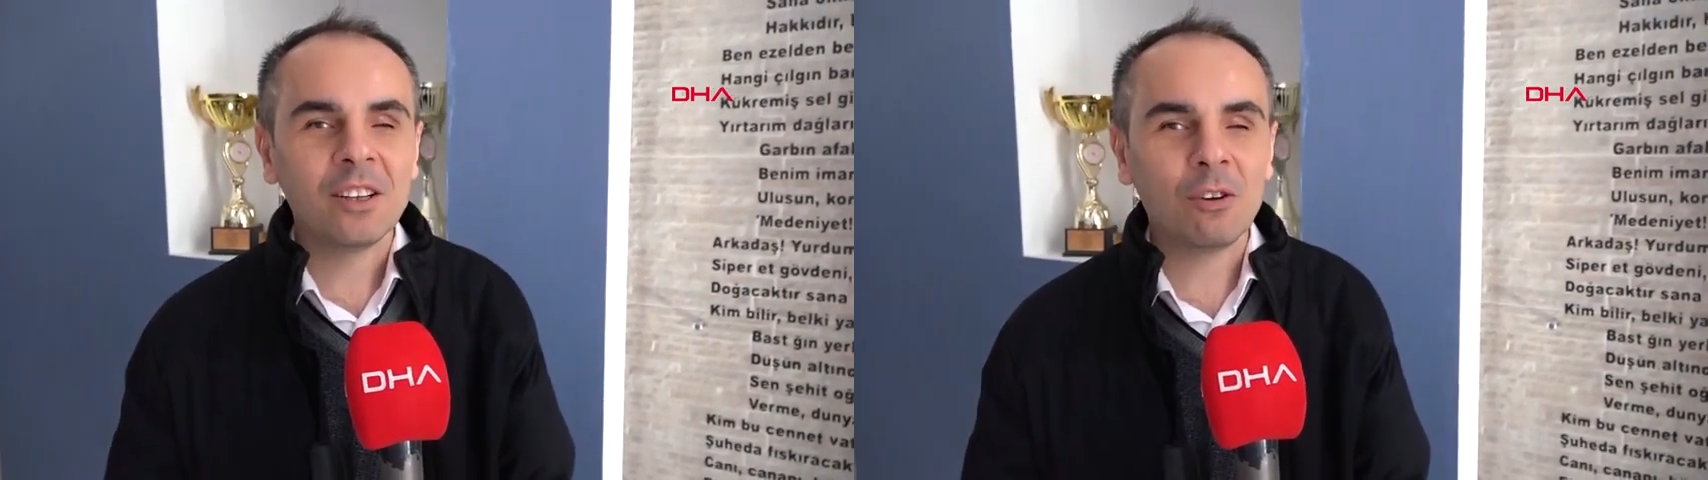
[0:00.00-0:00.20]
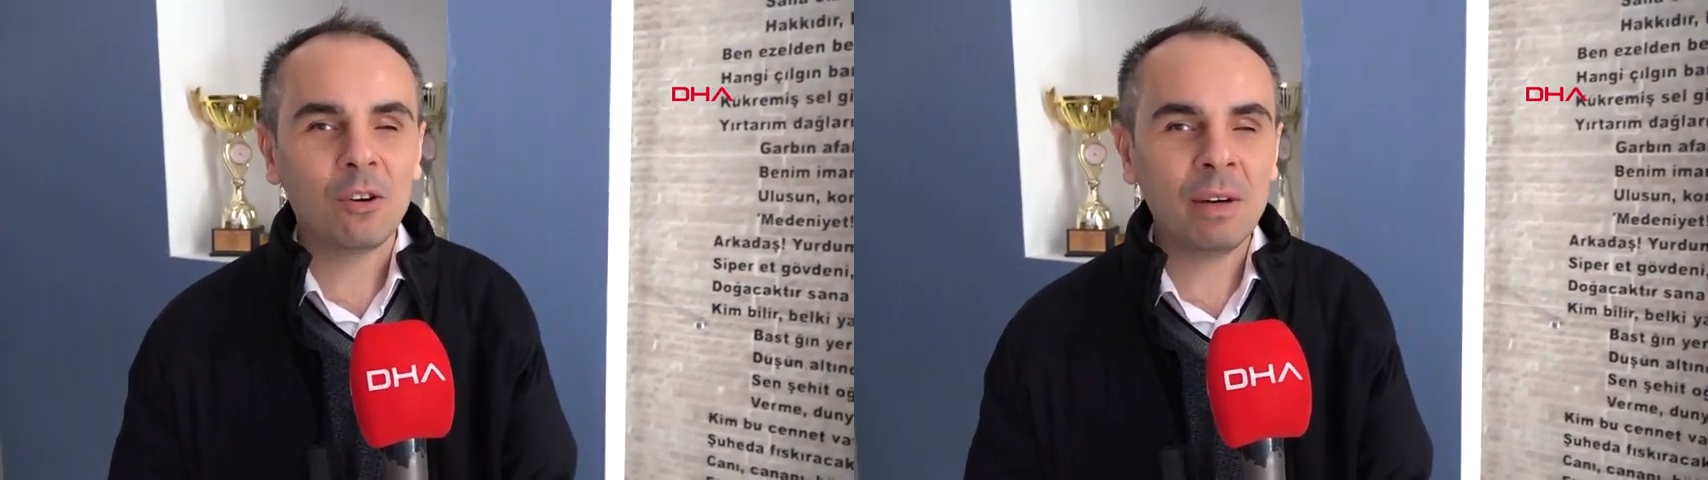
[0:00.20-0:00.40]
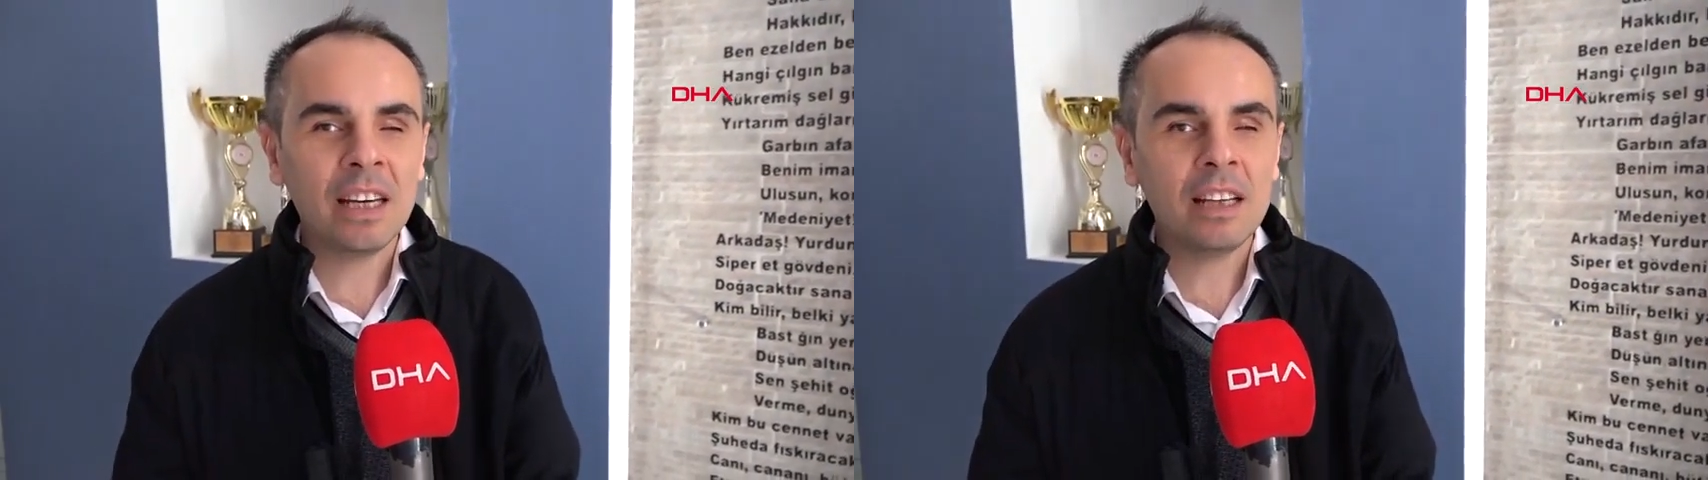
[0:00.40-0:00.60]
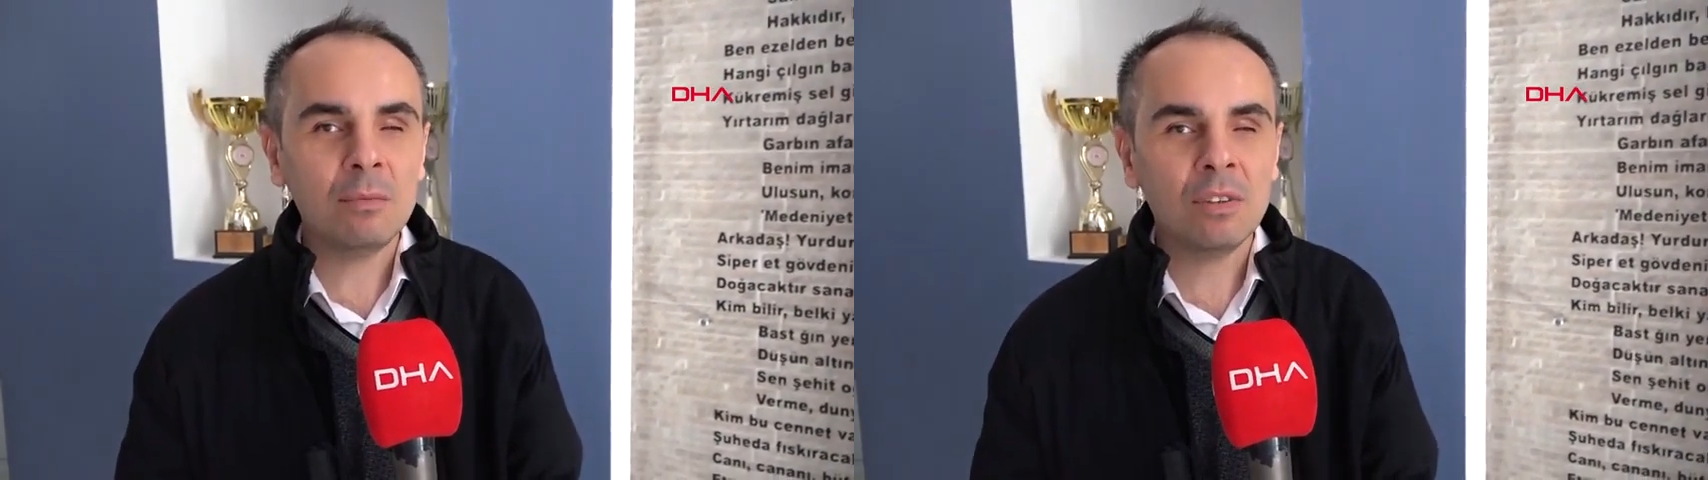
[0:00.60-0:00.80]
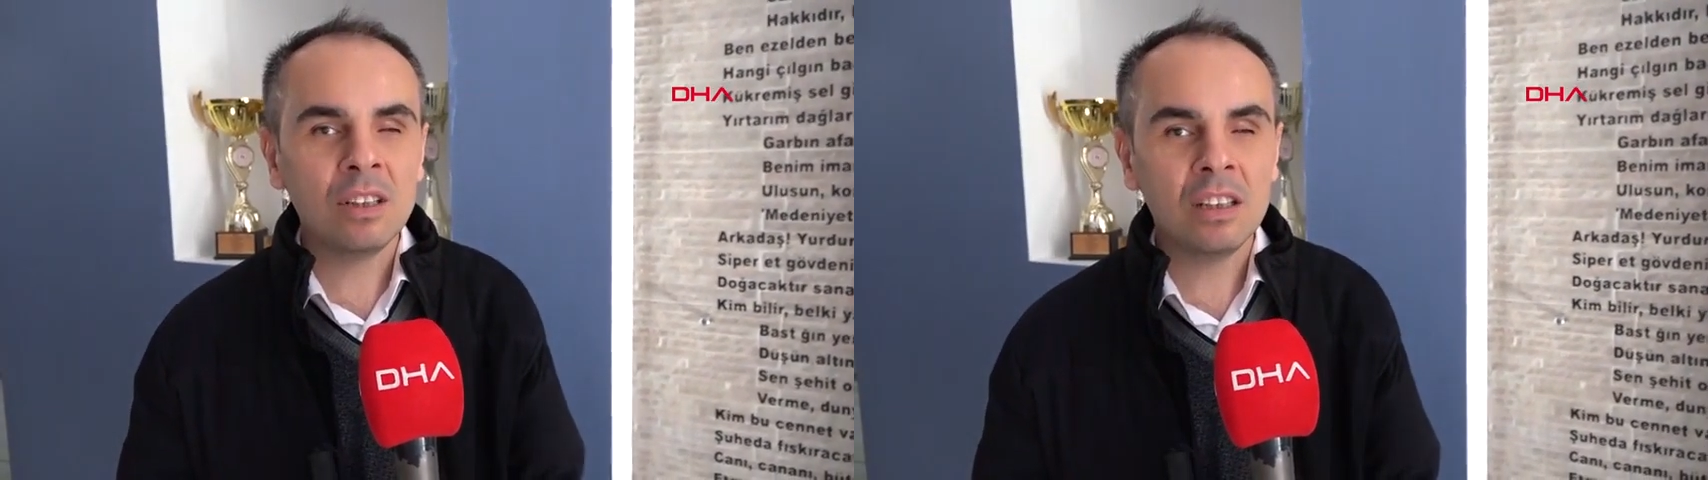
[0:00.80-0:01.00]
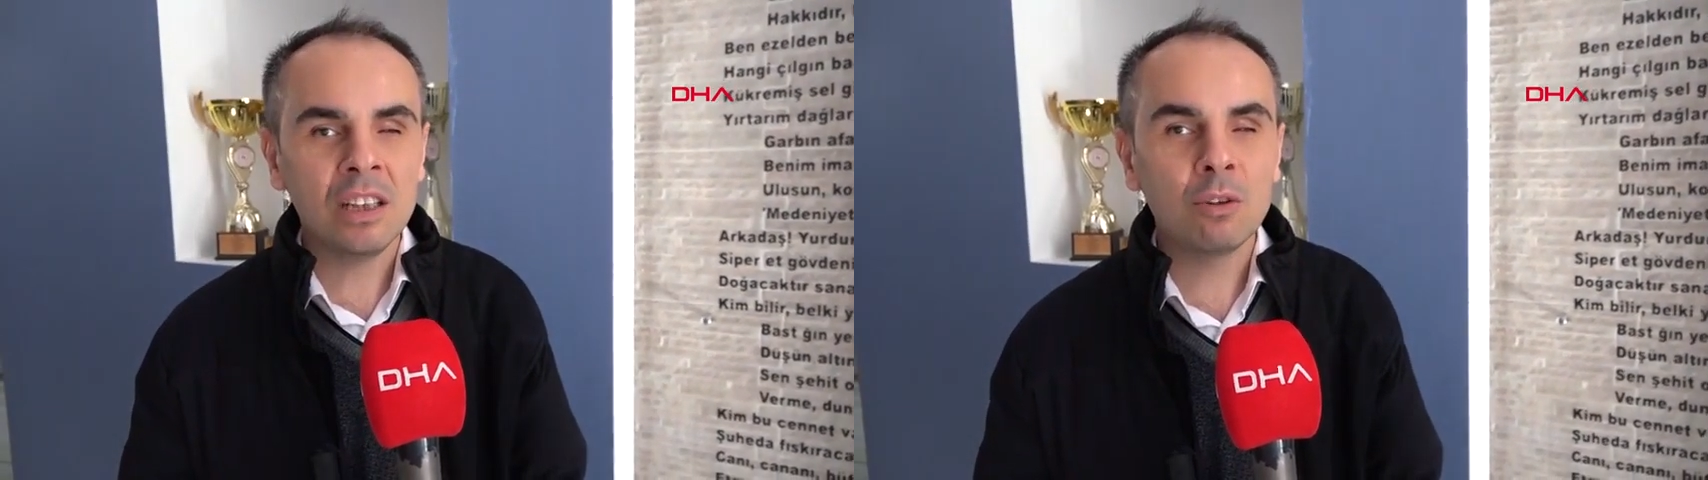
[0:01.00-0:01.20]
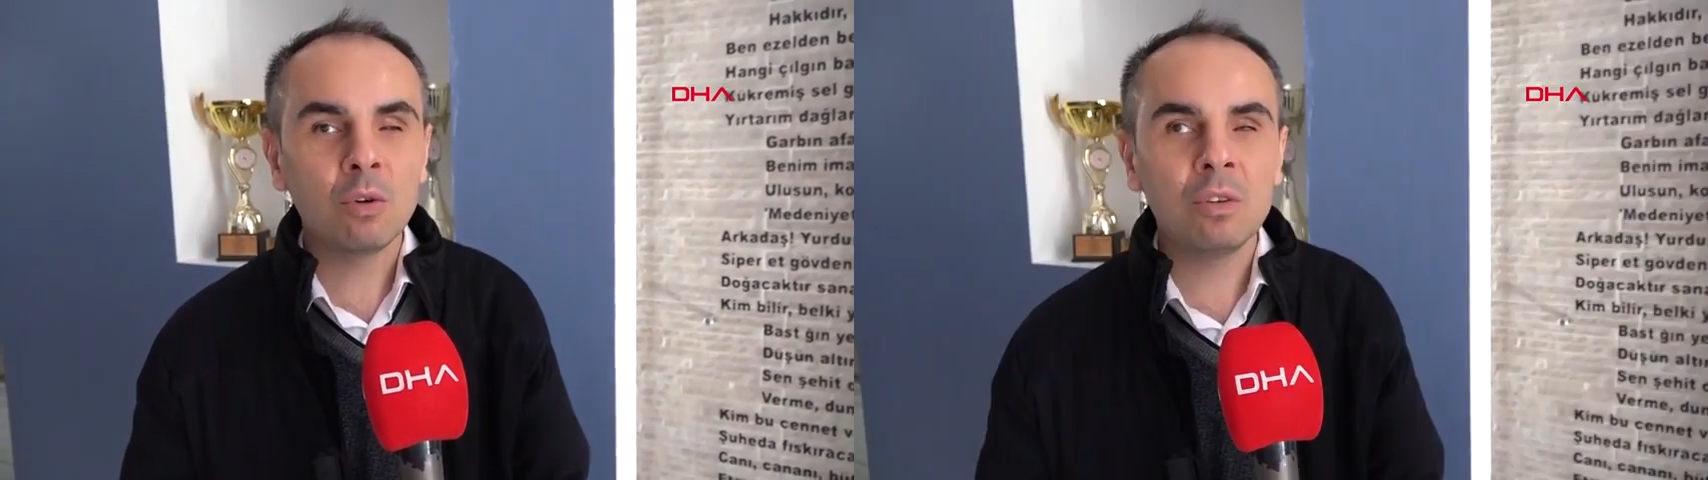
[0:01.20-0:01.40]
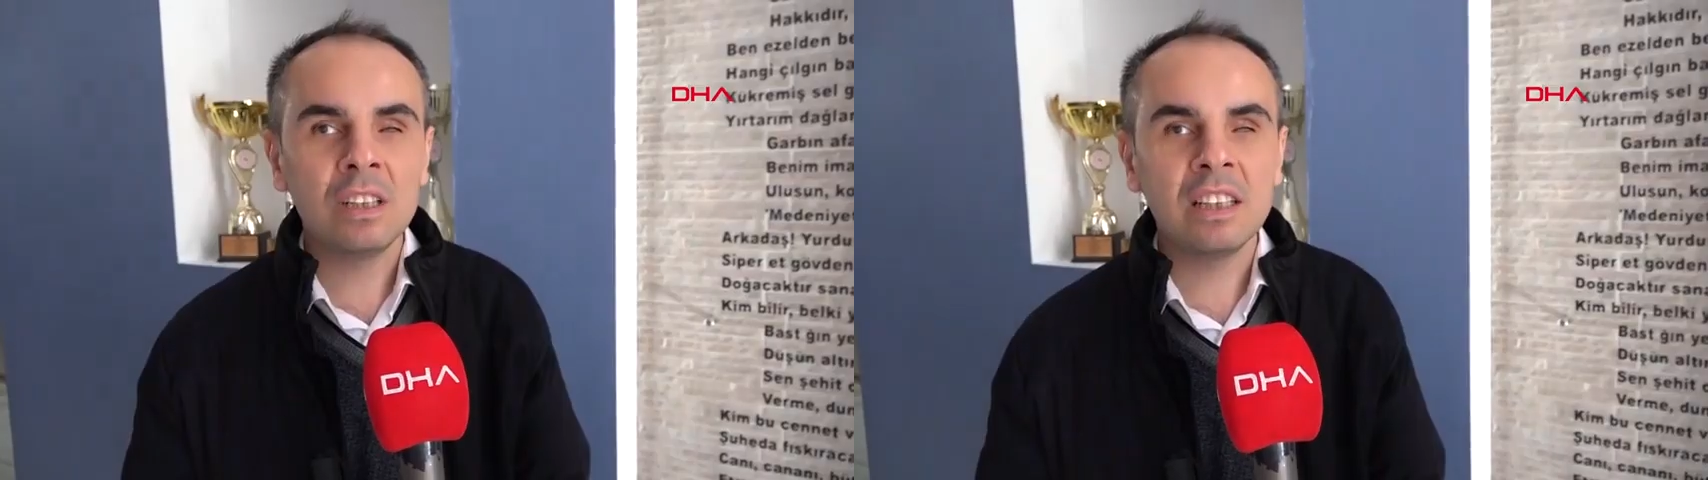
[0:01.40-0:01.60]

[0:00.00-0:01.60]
görme engelim e, ilkokul